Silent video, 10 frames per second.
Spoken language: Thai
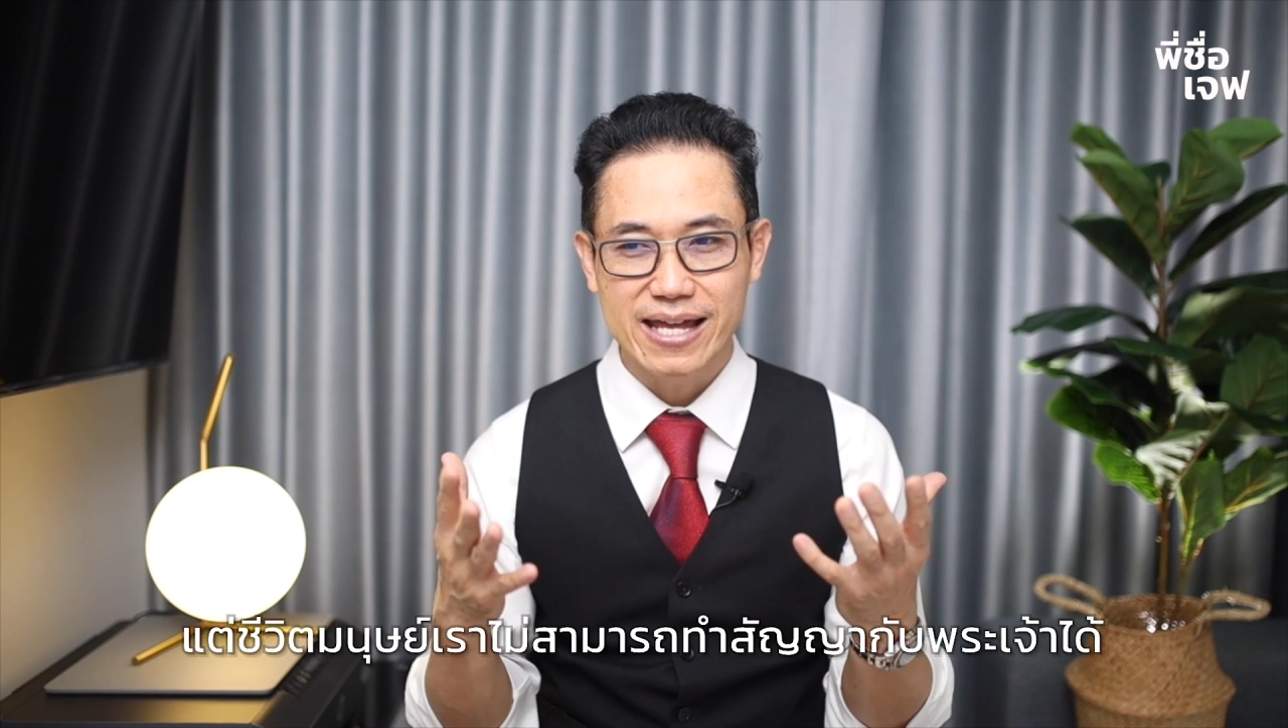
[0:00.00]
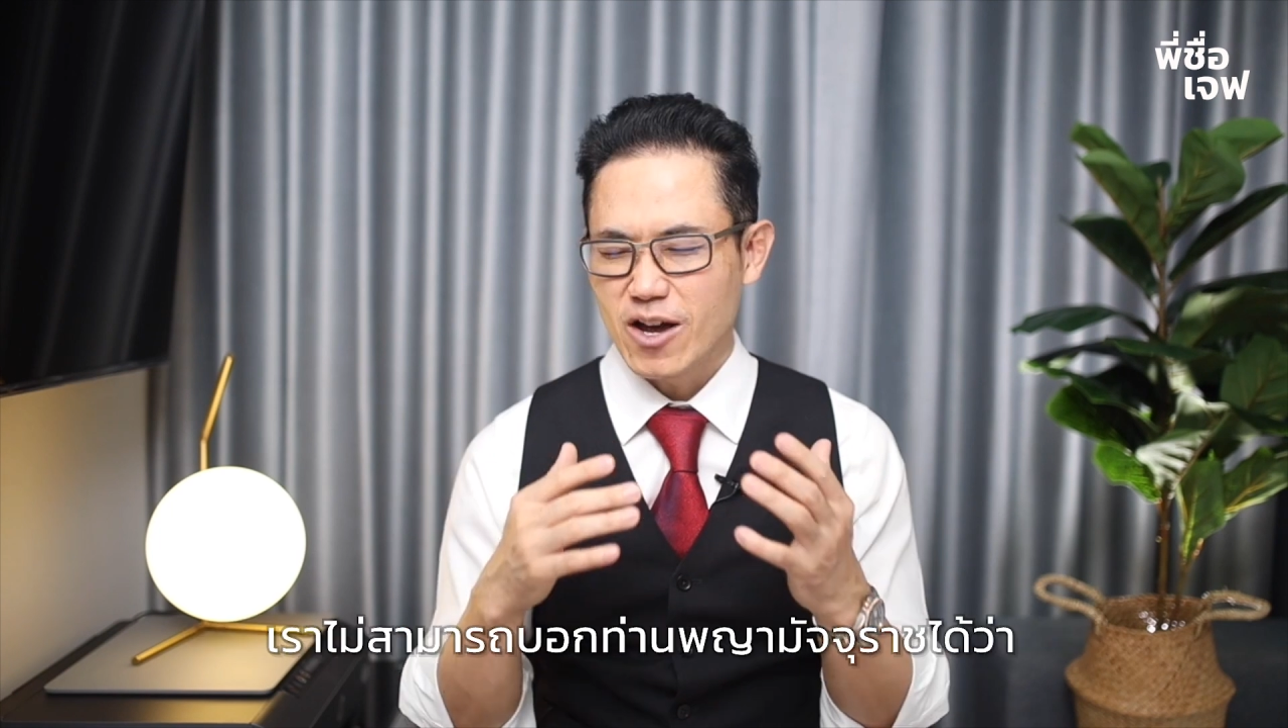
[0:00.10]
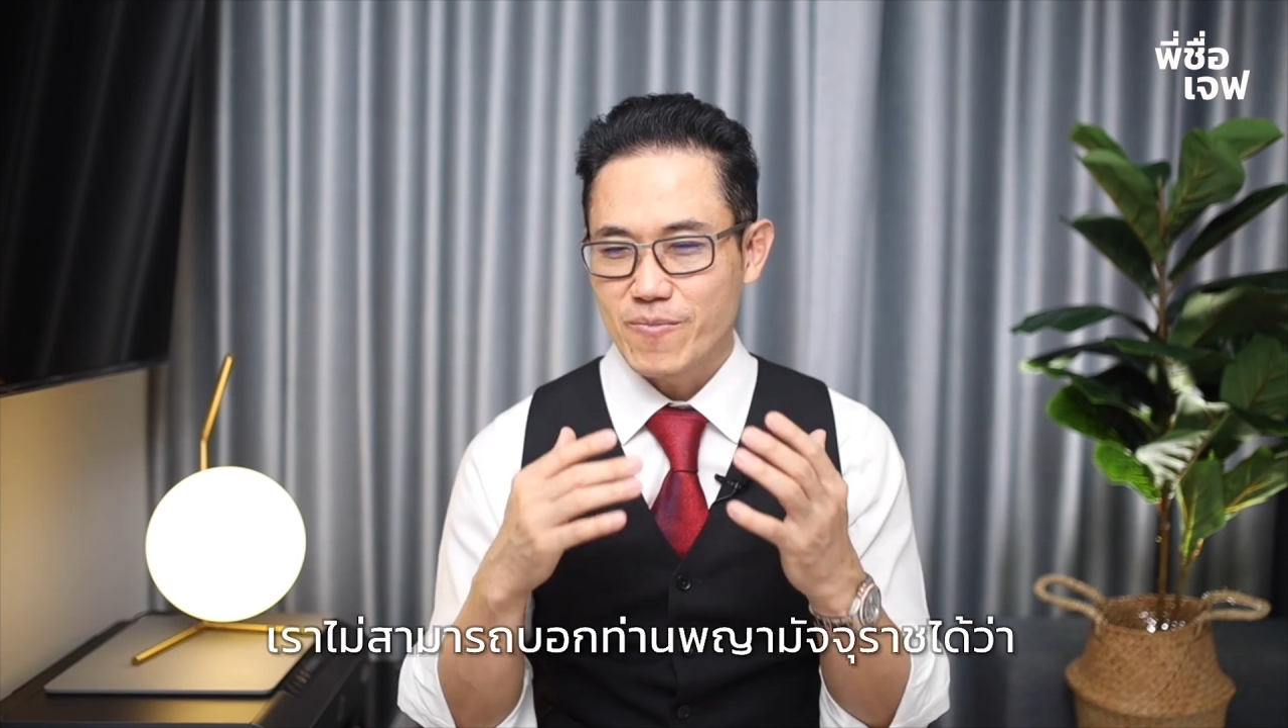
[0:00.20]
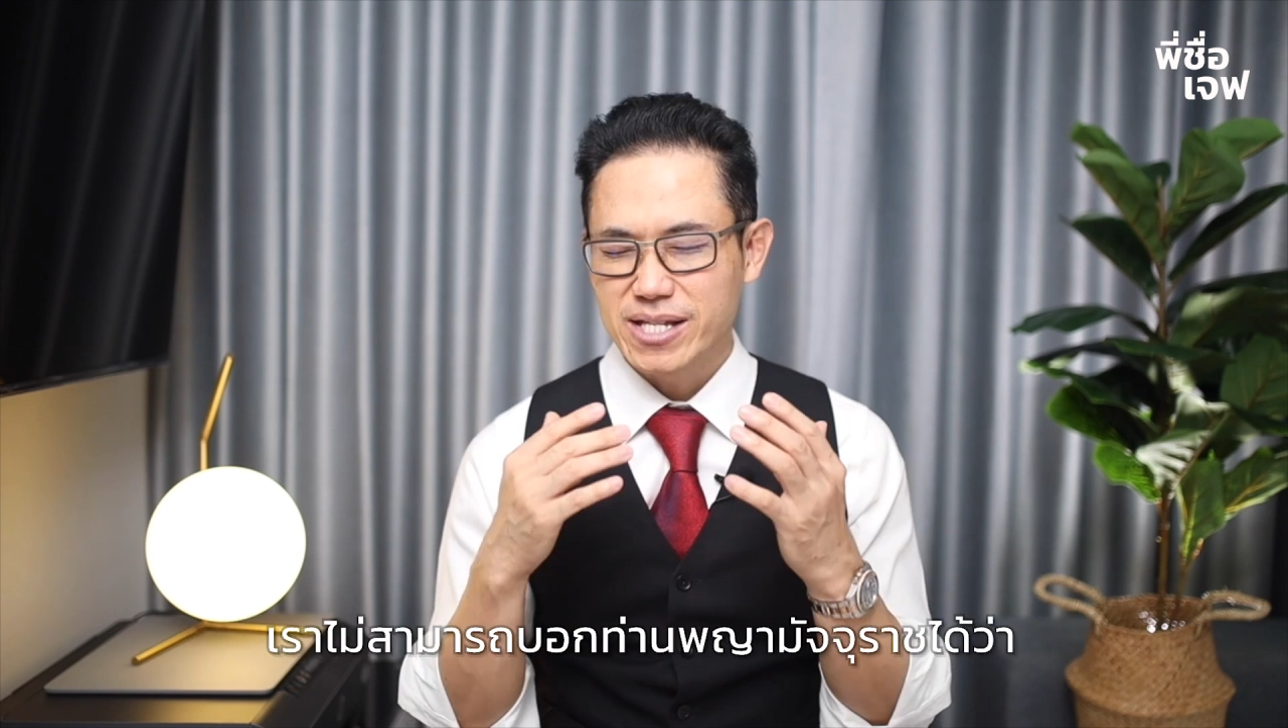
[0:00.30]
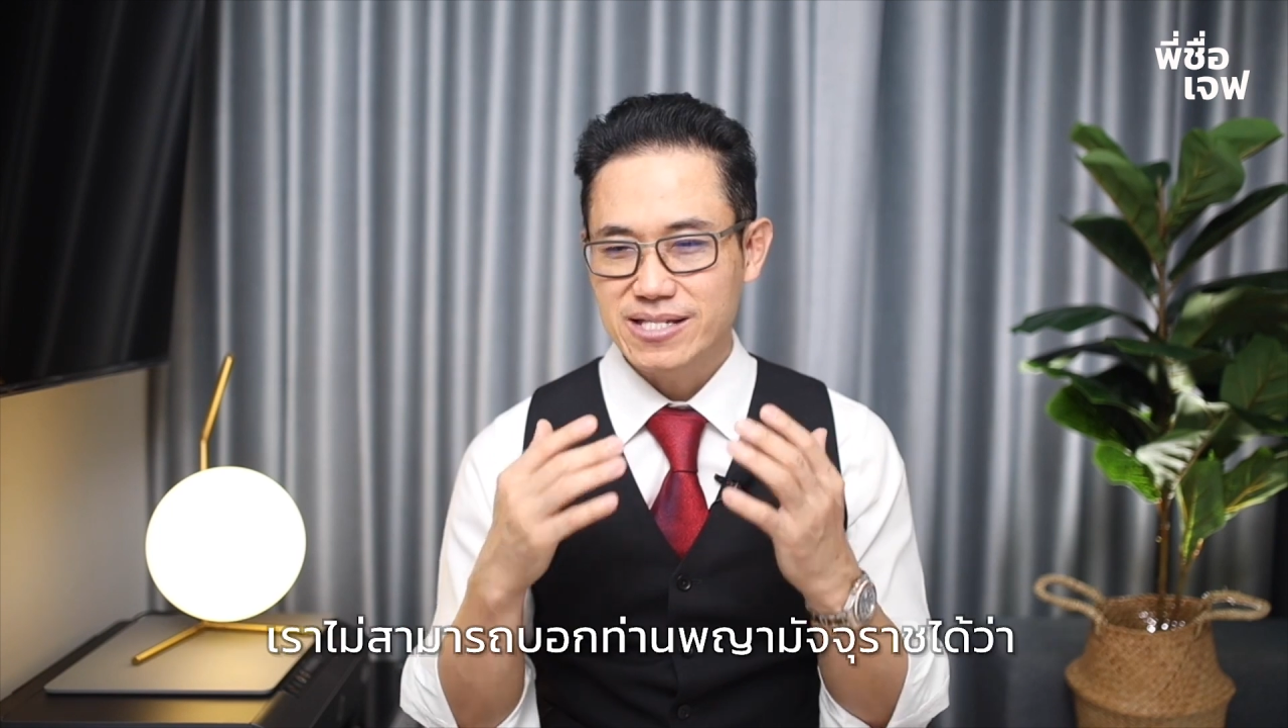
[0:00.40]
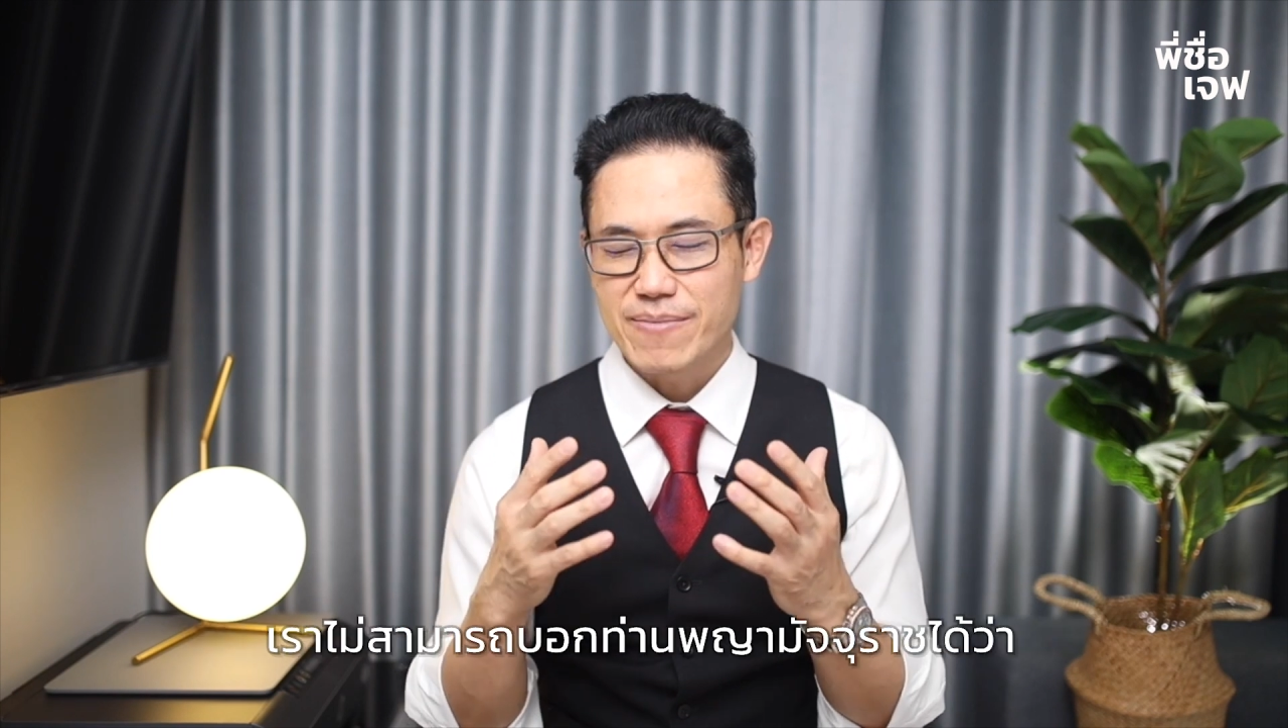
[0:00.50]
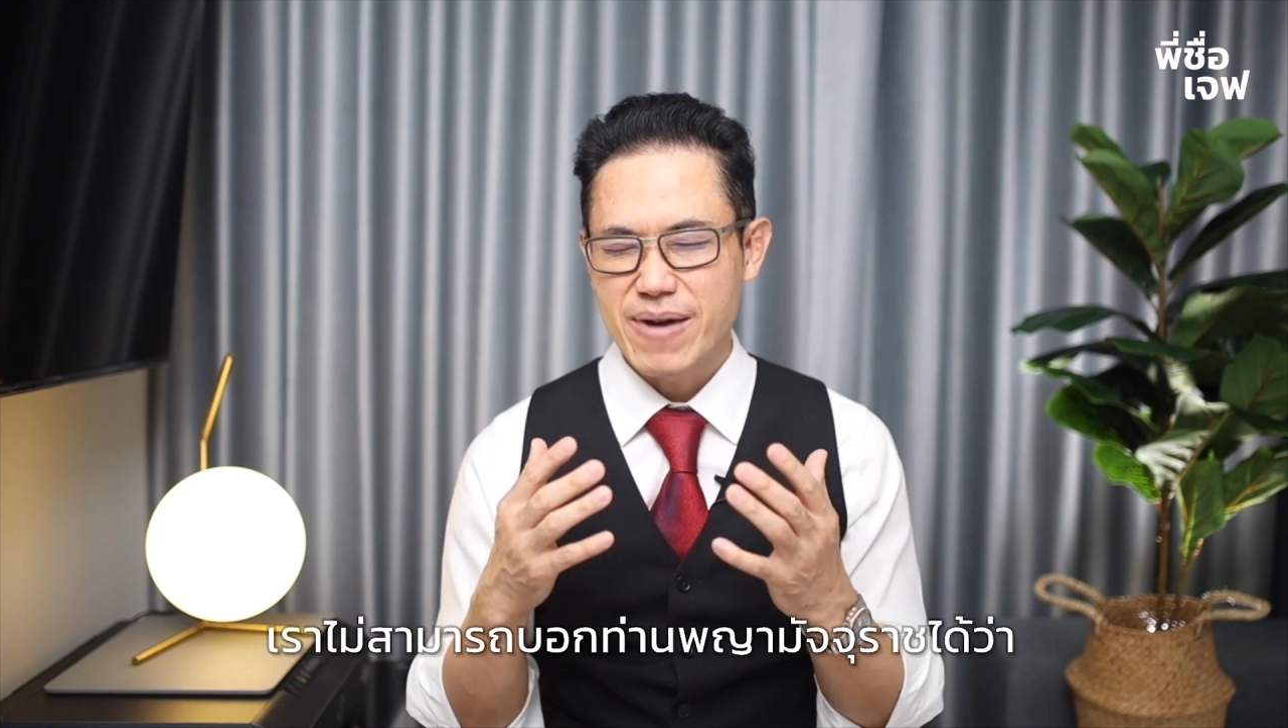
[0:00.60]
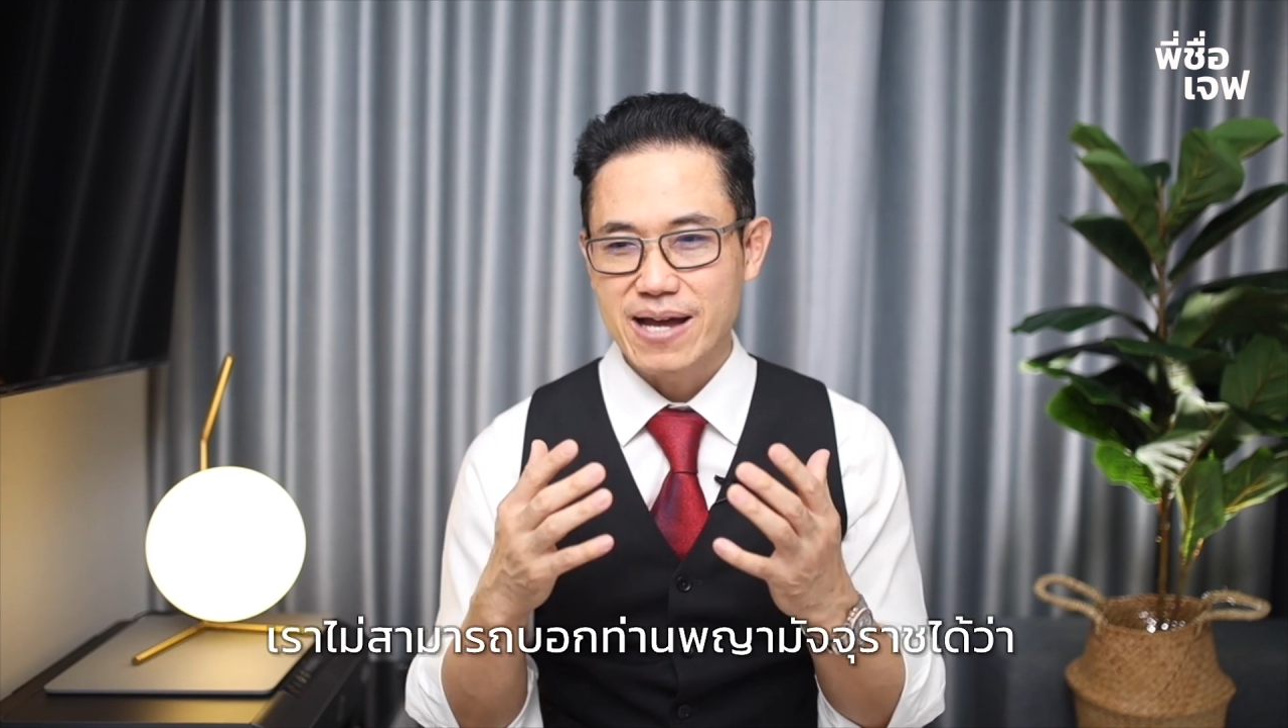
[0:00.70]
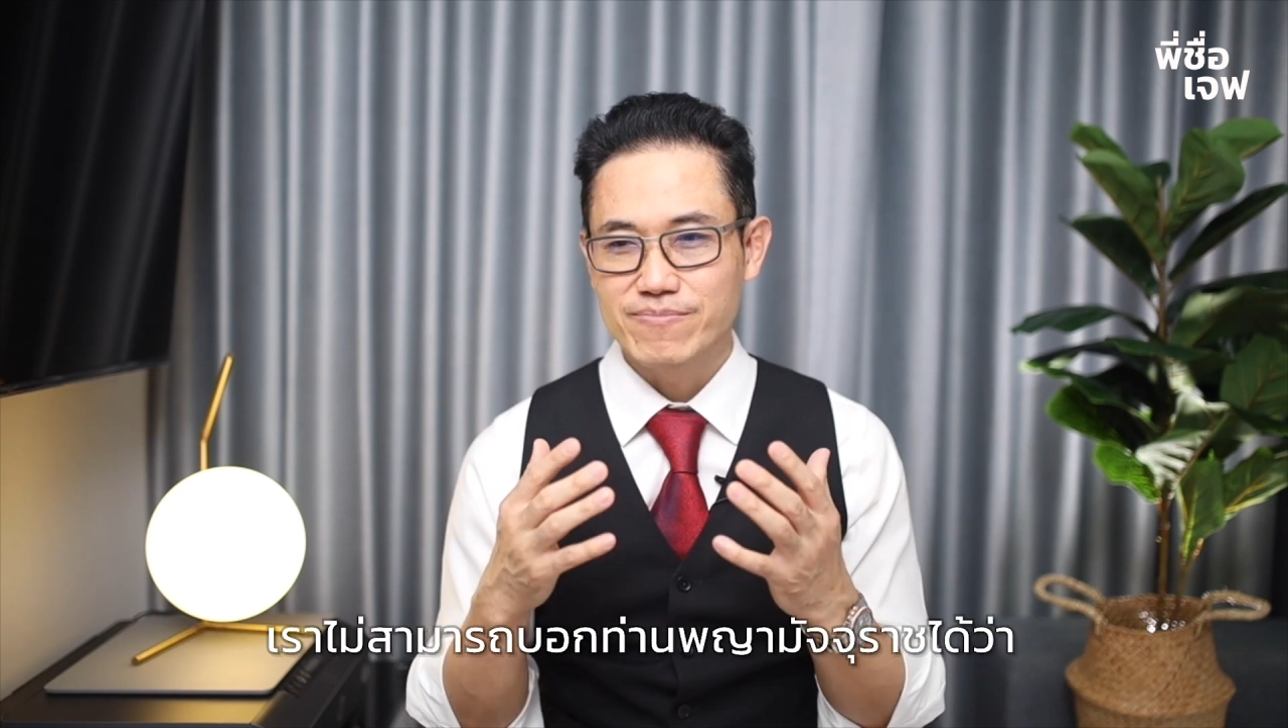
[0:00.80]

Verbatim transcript: เราไม่สามา